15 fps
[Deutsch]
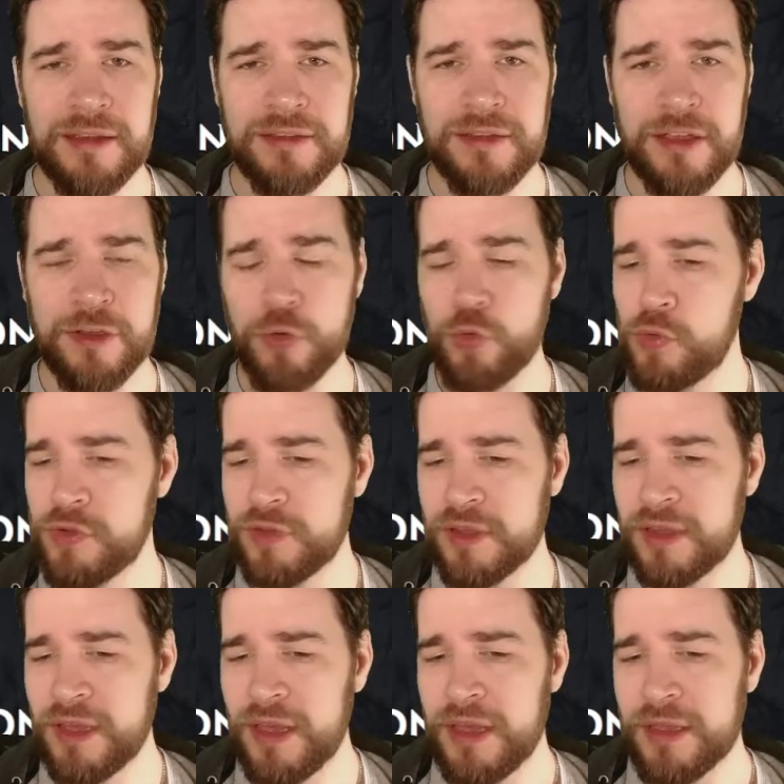sehr cool
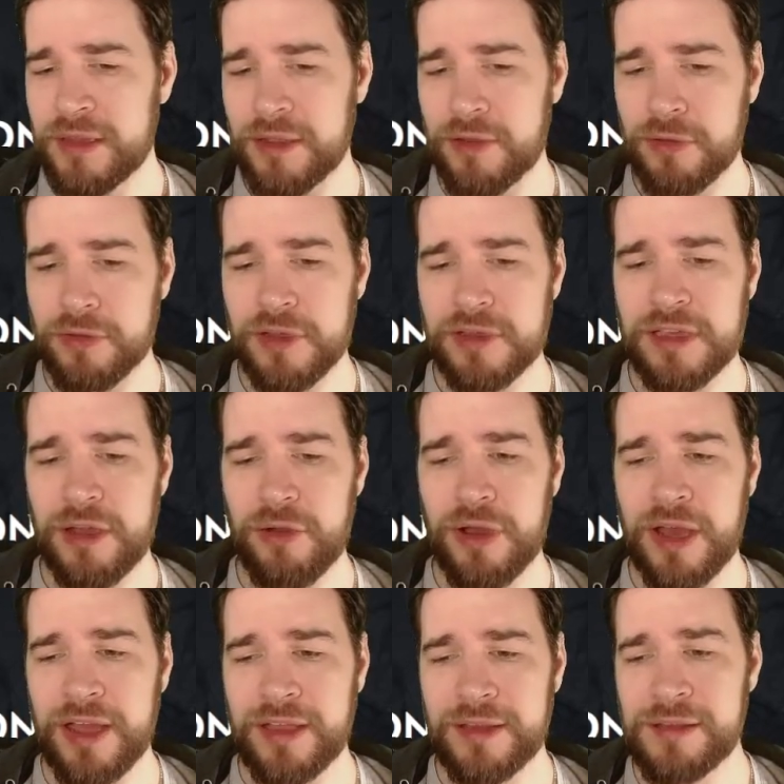sind, dann könnt ihr die
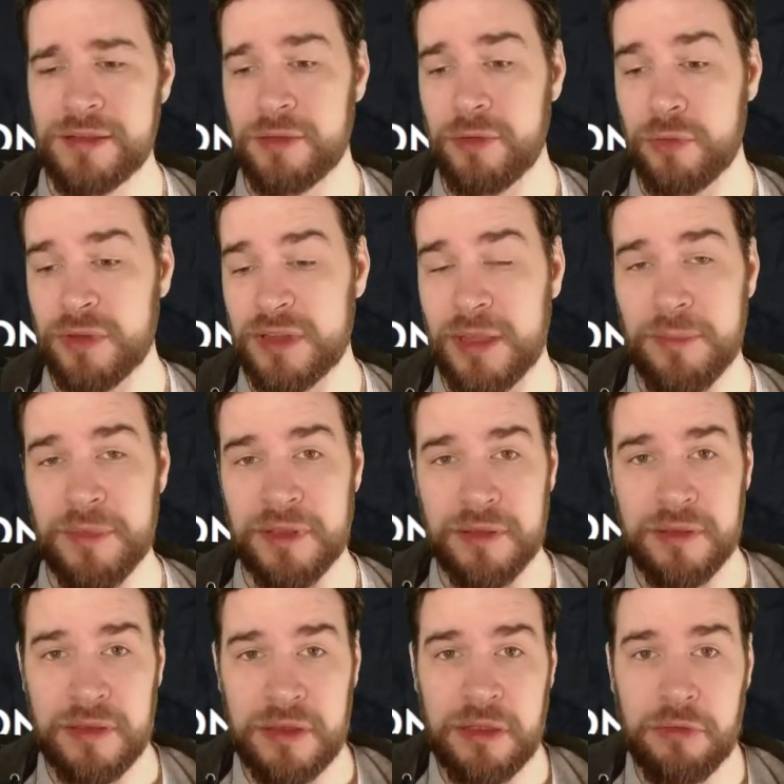auch handeln und damit
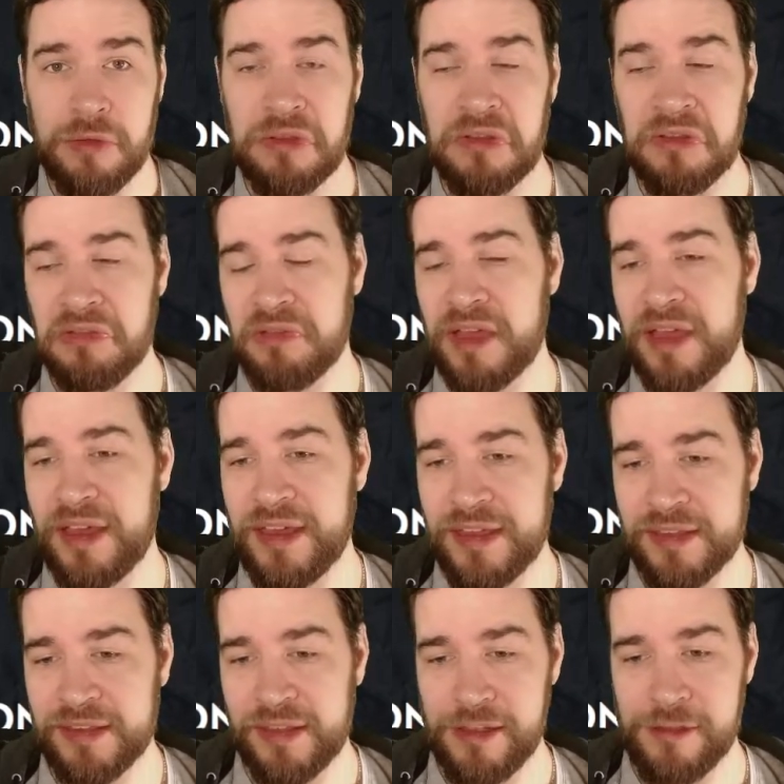theoretisch sogar
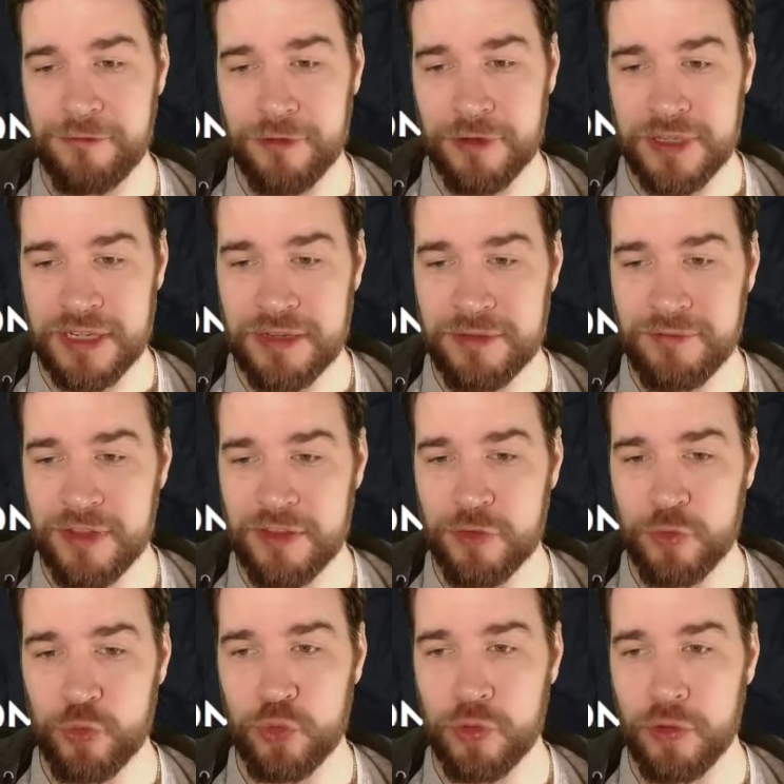echt Geld verdienen, wenn
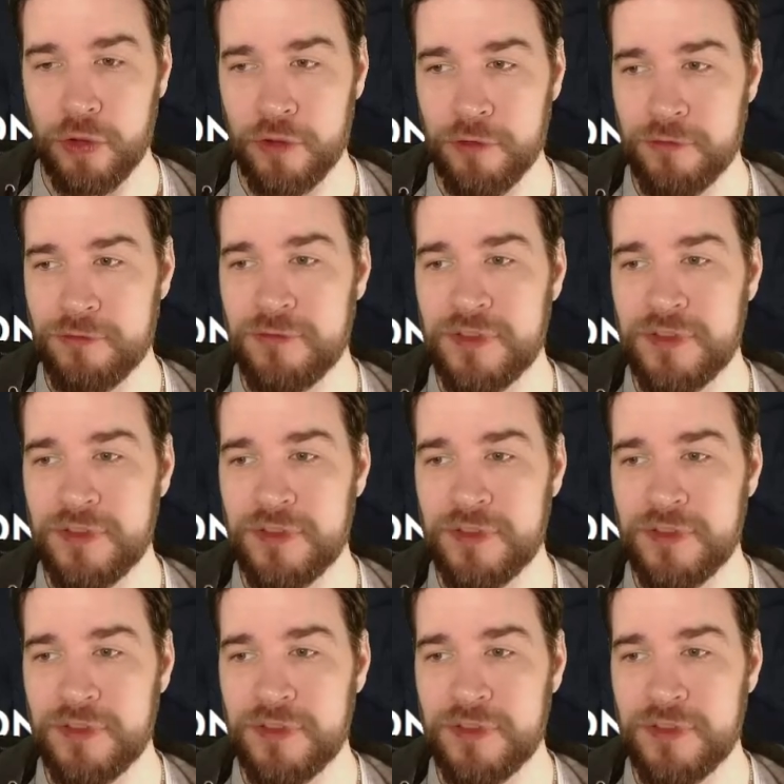es gut läuft.